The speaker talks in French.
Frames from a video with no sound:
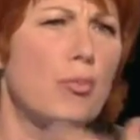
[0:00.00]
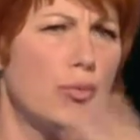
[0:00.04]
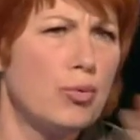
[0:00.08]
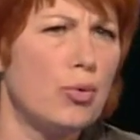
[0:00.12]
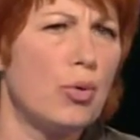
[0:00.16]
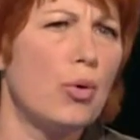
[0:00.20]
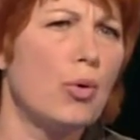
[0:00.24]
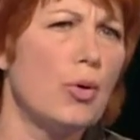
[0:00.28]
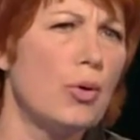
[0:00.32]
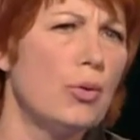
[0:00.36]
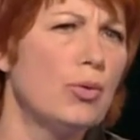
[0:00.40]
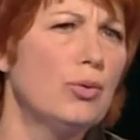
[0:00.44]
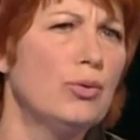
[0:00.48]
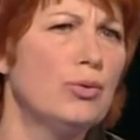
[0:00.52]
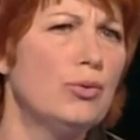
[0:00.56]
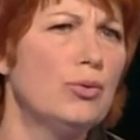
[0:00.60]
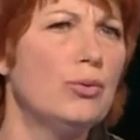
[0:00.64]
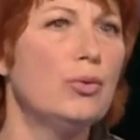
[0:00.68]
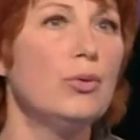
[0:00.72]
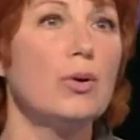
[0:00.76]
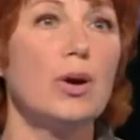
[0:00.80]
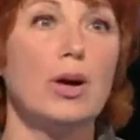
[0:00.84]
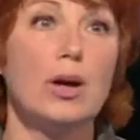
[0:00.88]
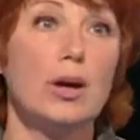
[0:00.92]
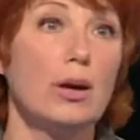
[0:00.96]
pour eux
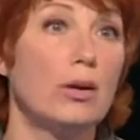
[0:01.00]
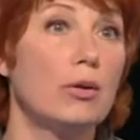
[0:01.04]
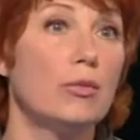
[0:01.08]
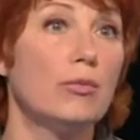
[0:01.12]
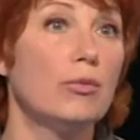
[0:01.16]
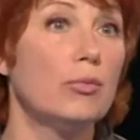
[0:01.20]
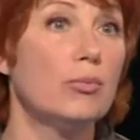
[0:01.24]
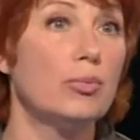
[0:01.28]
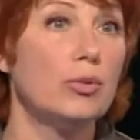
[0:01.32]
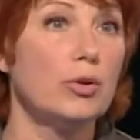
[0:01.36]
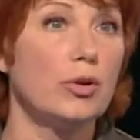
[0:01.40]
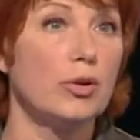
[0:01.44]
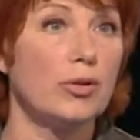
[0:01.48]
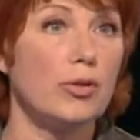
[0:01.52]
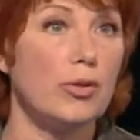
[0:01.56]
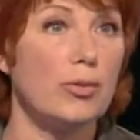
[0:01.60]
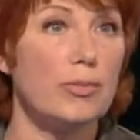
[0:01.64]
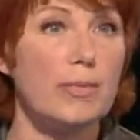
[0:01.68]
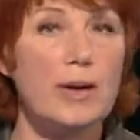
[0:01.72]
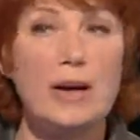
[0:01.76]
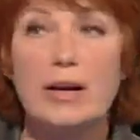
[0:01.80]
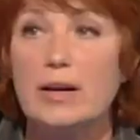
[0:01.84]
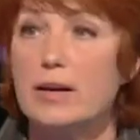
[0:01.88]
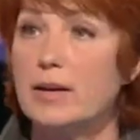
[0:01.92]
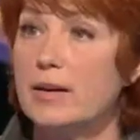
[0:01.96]
dures et je veux plus en
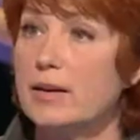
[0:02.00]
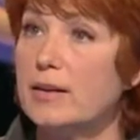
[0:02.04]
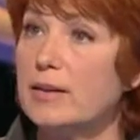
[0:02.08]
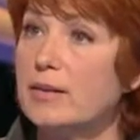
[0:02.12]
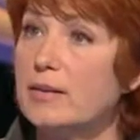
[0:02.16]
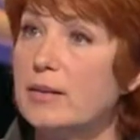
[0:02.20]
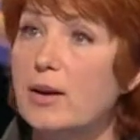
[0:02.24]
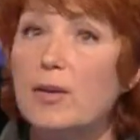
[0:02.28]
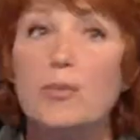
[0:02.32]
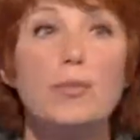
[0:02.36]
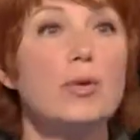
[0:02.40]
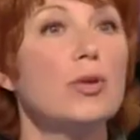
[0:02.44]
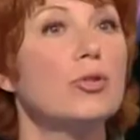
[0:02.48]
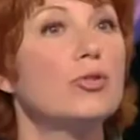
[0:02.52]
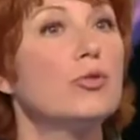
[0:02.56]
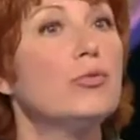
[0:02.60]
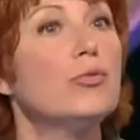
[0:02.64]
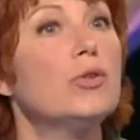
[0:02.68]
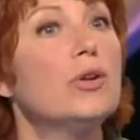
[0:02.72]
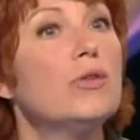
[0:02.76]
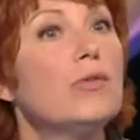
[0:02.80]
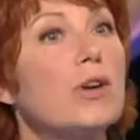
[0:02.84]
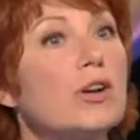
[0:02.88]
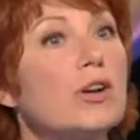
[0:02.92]
entendre parler. Hein. si vous voulez